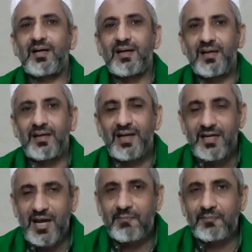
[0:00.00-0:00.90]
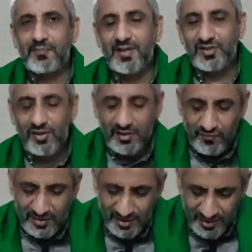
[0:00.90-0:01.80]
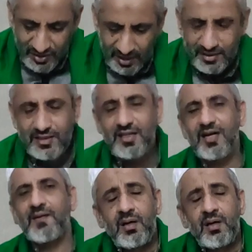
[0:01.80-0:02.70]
ke-6 As-Sahifah Sajadiyah